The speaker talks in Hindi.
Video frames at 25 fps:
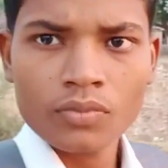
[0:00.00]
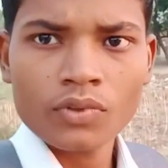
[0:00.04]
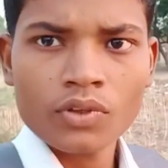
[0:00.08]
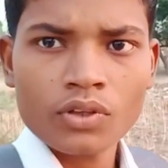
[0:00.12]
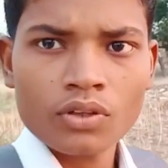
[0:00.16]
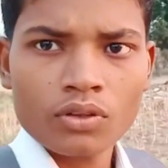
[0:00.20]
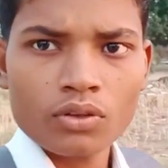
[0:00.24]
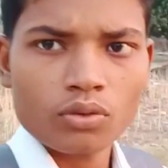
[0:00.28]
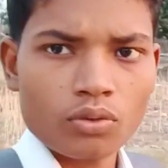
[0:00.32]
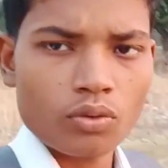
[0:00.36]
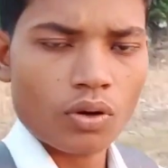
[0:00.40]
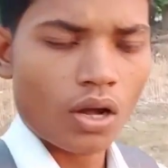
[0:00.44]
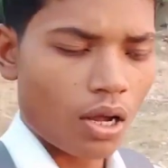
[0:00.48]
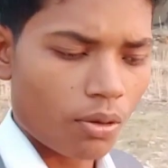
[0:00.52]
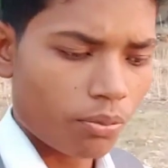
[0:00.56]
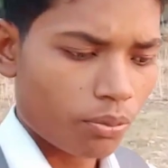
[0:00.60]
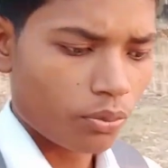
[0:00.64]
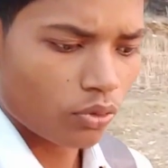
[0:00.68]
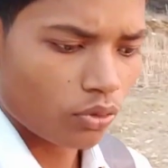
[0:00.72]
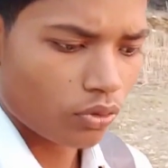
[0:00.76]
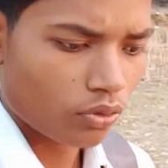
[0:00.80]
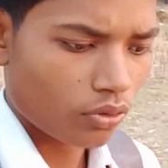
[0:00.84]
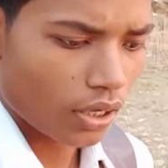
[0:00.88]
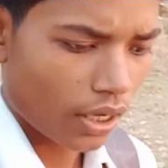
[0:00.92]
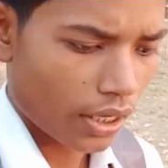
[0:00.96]
तो आप
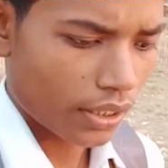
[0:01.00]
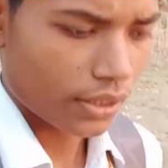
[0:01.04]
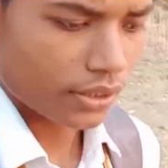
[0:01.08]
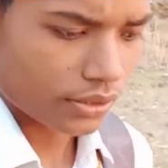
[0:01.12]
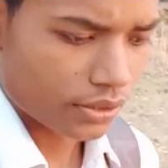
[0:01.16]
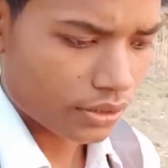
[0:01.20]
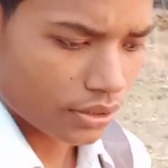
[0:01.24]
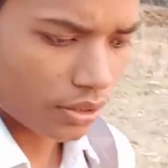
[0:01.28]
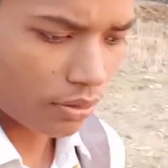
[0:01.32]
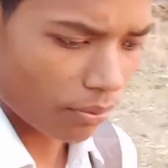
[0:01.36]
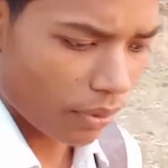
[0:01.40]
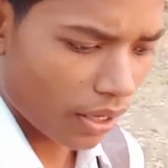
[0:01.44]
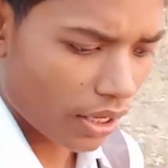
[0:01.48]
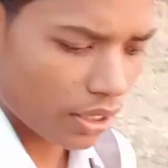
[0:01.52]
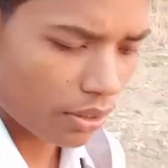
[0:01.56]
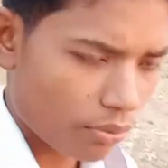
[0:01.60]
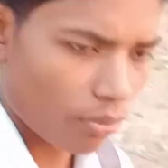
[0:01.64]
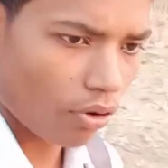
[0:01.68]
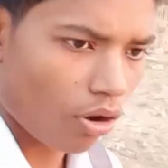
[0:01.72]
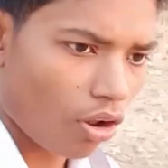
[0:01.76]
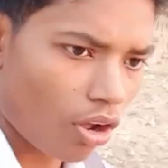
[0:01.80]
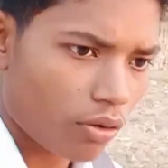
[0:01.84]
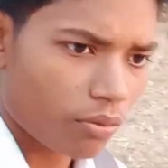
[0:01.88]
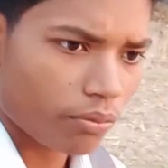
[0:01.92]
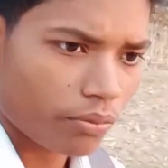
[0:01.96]
लोग गाइस हमारे
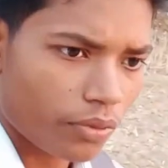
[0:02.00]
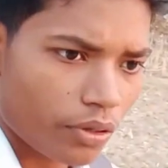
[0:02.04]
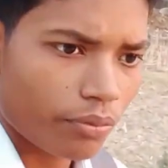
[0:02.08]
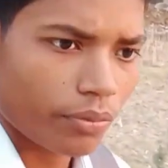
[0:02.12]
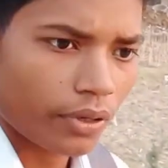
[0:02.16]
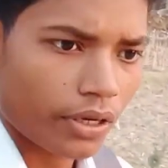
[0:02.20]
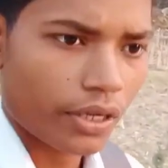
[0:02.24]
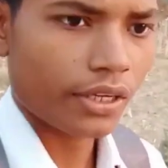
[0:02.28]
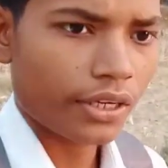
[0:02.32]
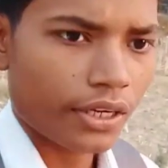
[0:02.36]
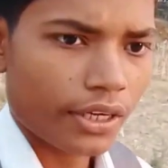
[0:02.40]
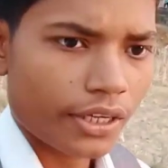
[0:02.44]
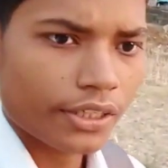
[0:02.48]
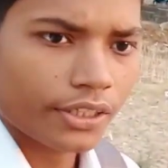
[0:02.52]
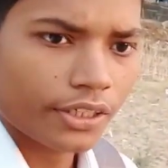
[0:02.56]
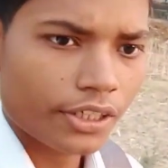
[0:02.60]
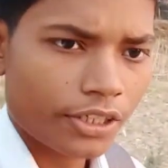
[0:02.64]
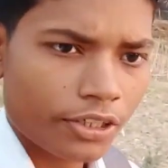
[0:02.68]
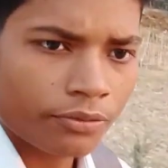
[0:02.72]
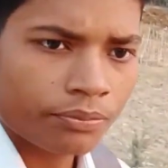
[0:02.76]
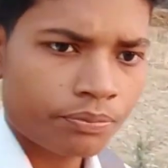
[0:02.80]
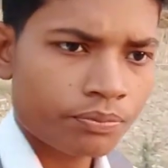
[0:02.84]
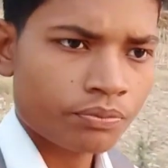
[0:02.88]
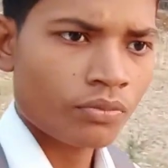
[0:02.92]
ब्लॉग में बने रहिए